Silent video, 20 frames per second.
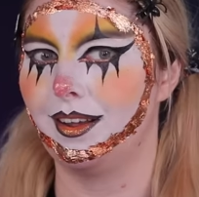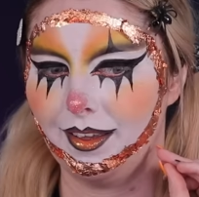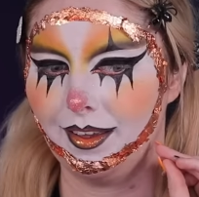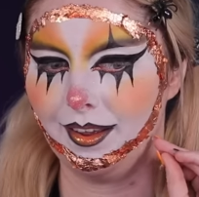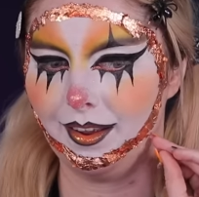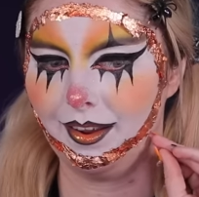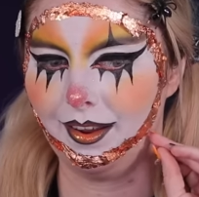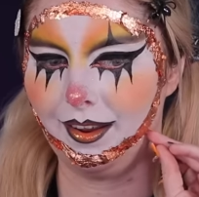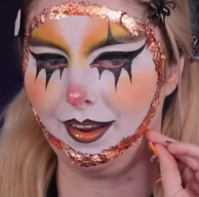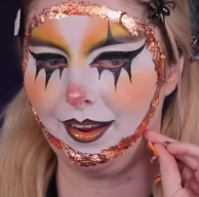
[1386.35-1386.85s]

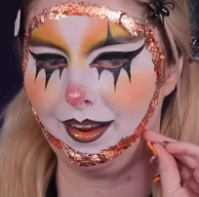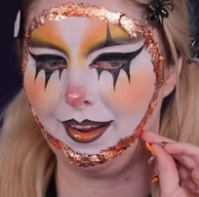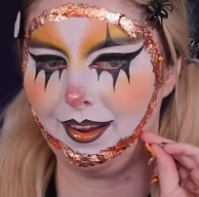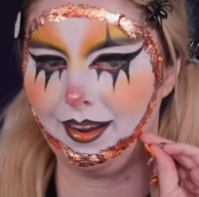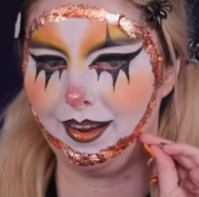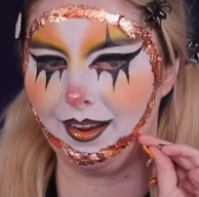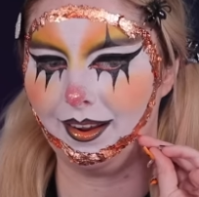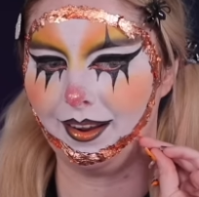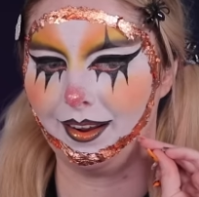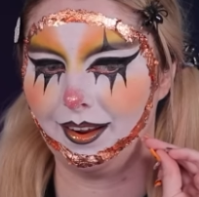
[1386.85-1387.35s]

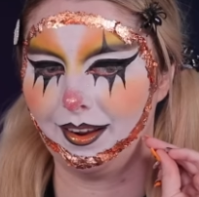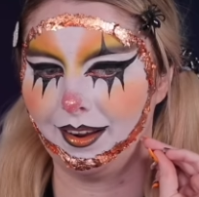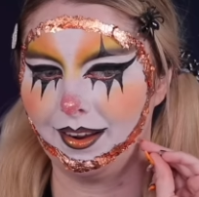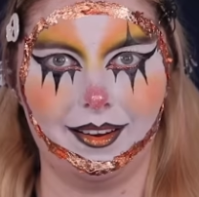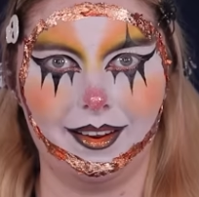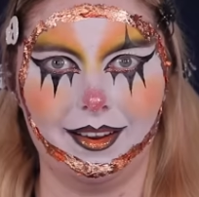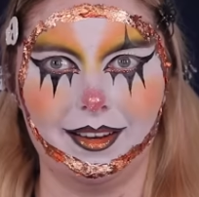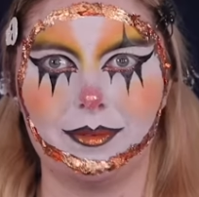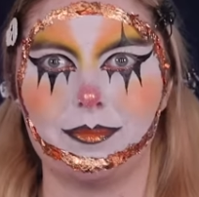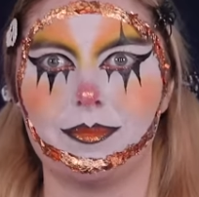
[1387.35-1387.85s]
Hey,
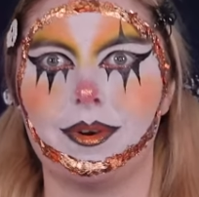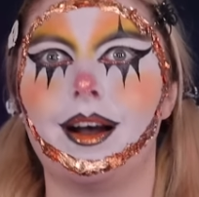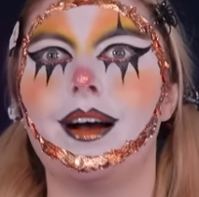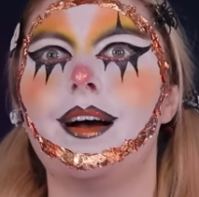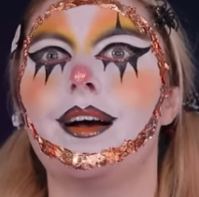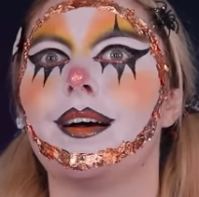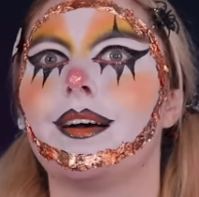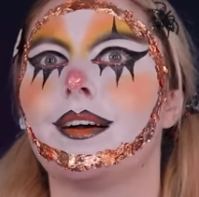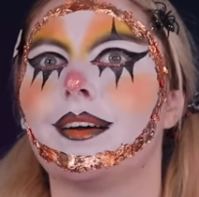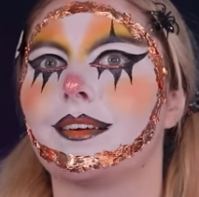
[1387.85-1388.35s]
ich
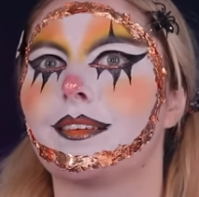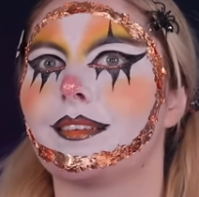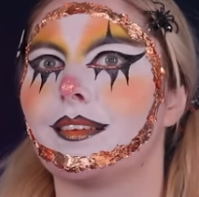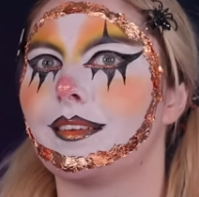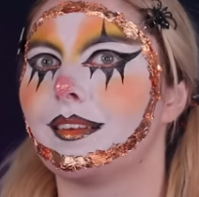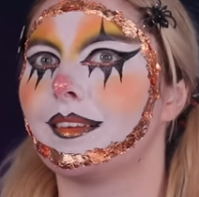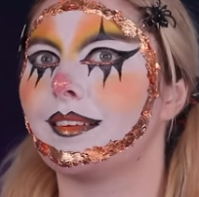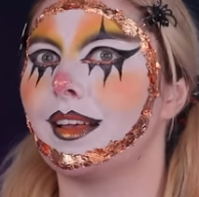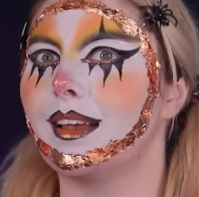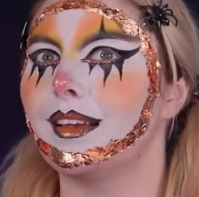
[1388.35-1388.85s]
mag's.
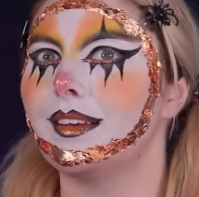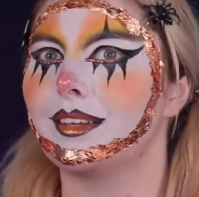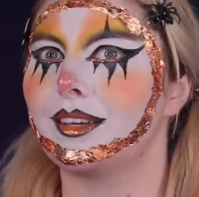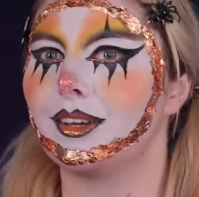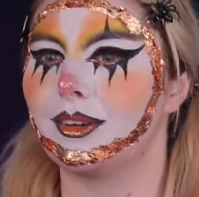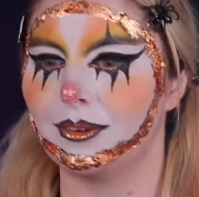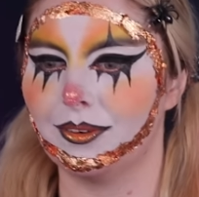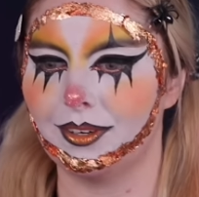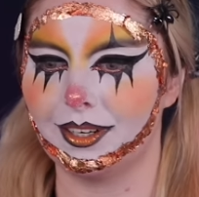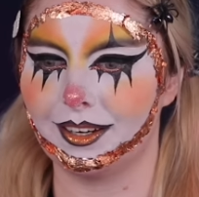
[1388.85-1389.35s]
Das ist echt
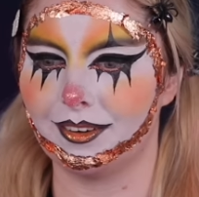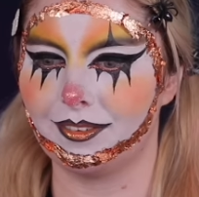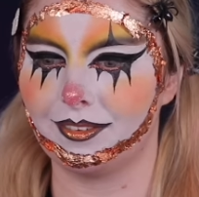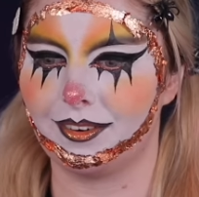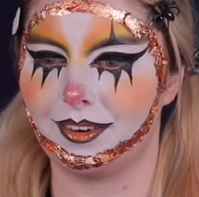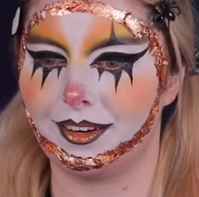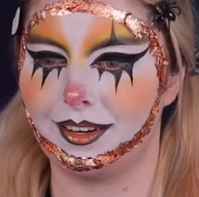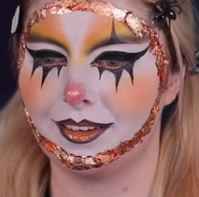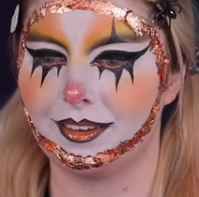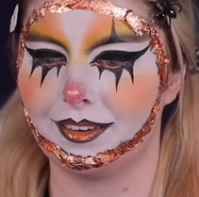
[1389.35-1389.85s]
cool
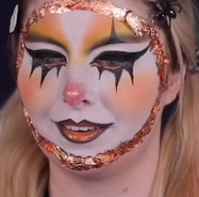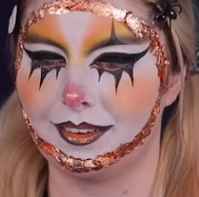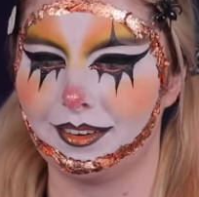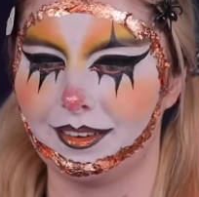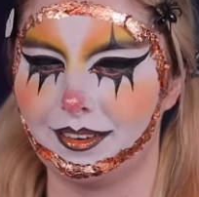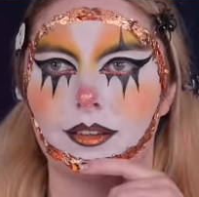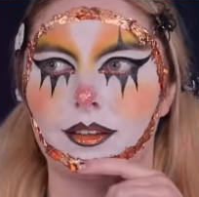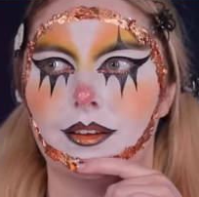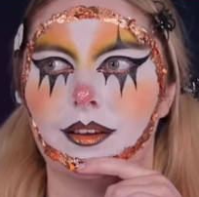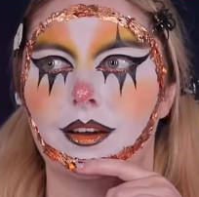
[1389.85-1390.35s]

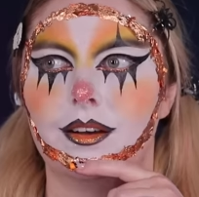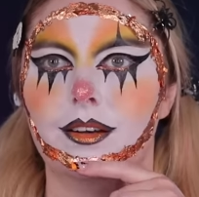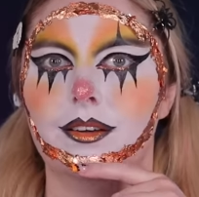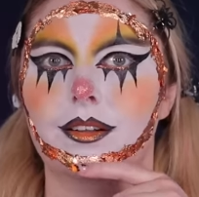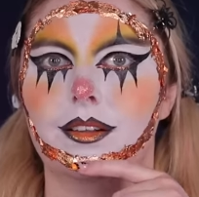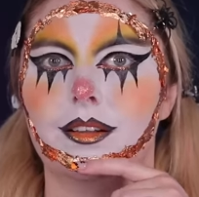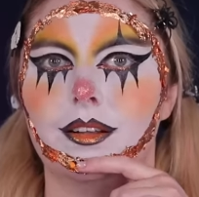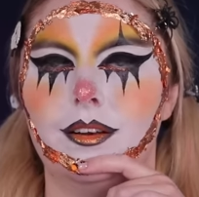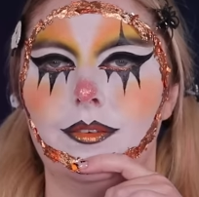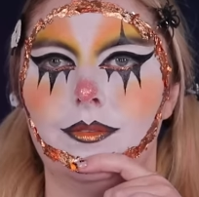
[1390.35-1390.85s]
geworden. Ich kann nur
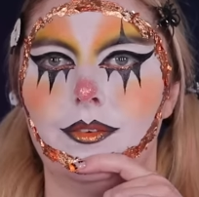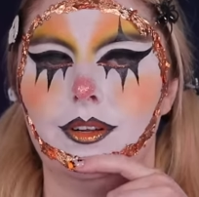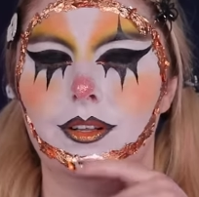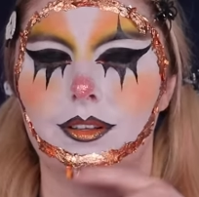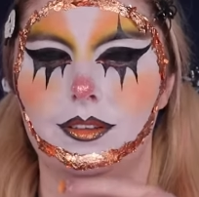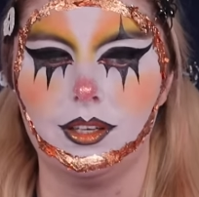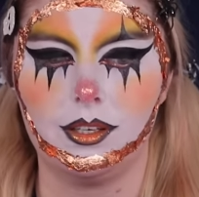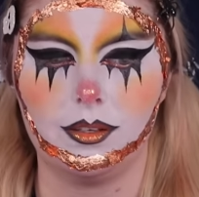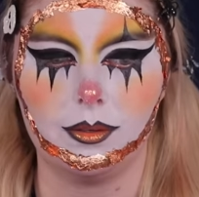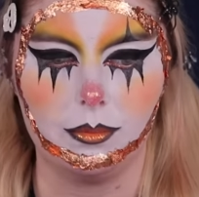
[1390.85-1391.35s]
jetzt leider mein
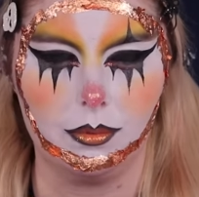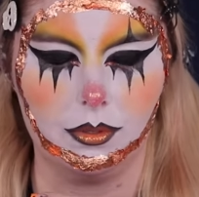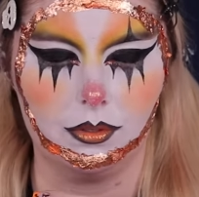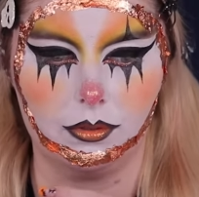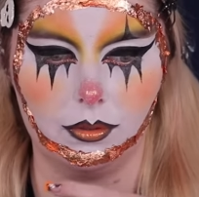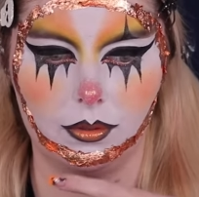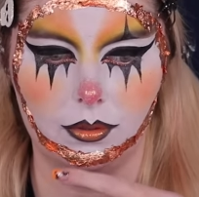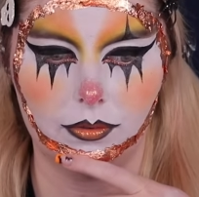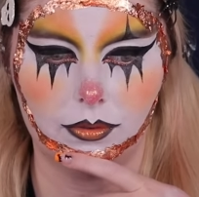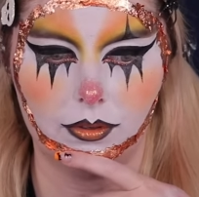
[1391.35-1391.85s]
Gesicht nicht mehr
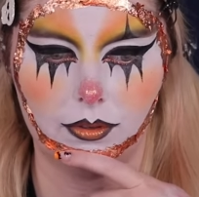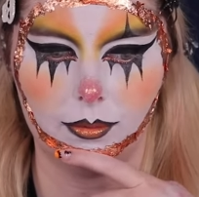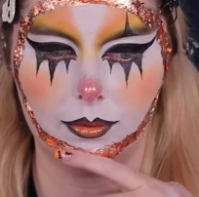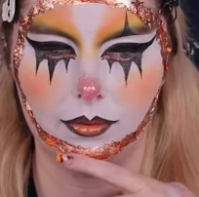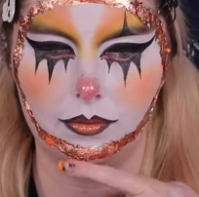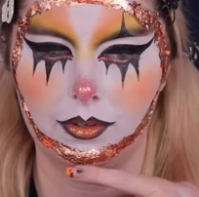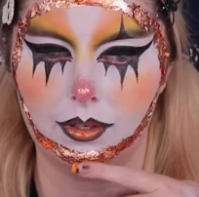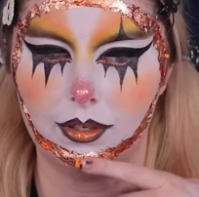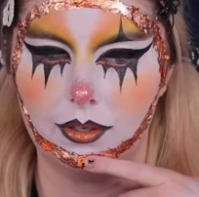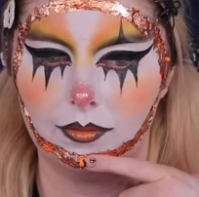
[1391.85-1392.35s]
so viel
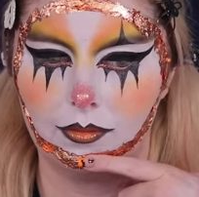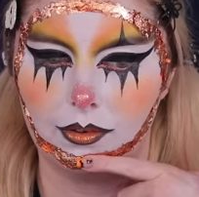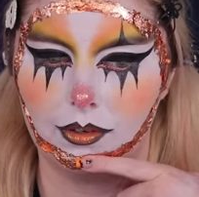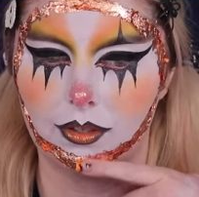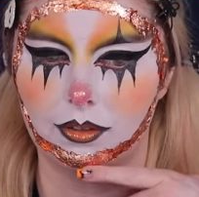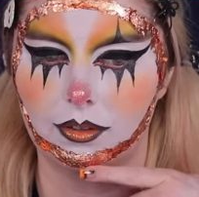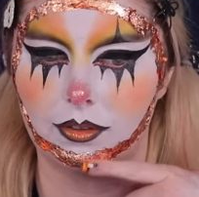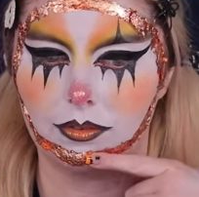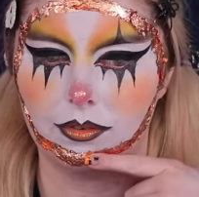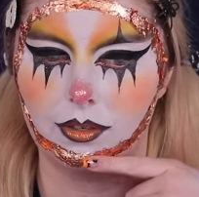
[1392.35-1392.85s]
bewegen, weil
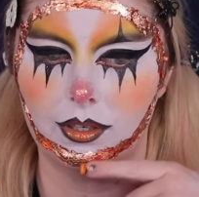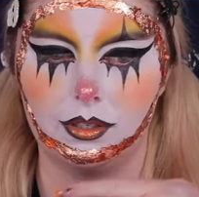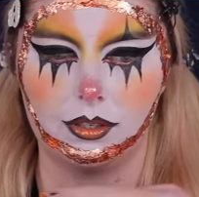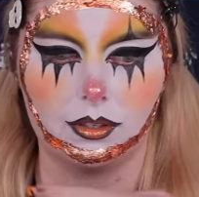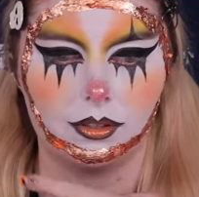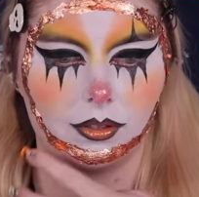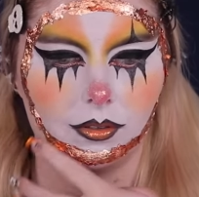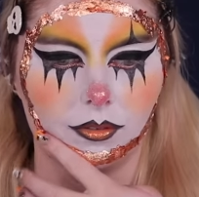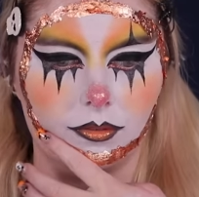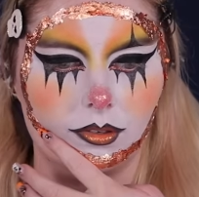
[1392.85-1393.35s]
sonst fliegt
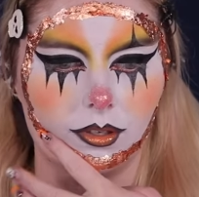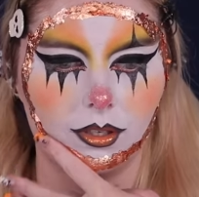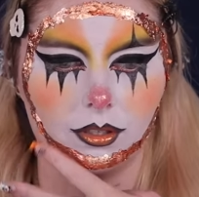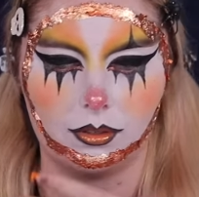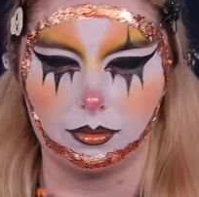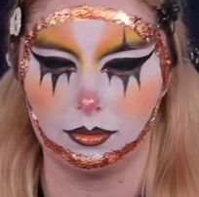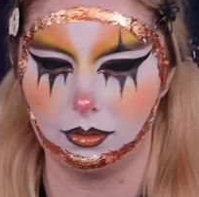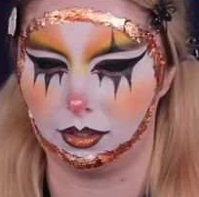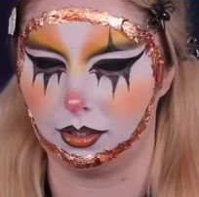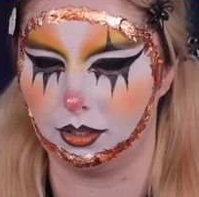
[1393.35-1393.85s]
das
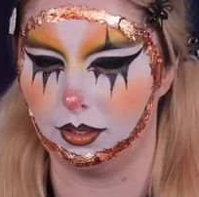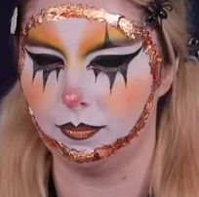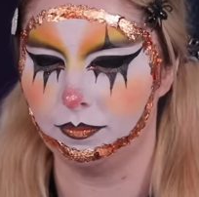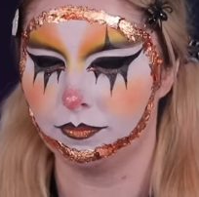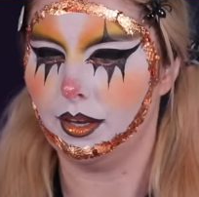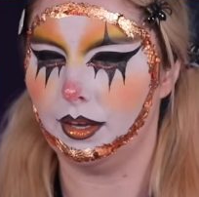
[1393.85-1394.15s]
vielleicht runter.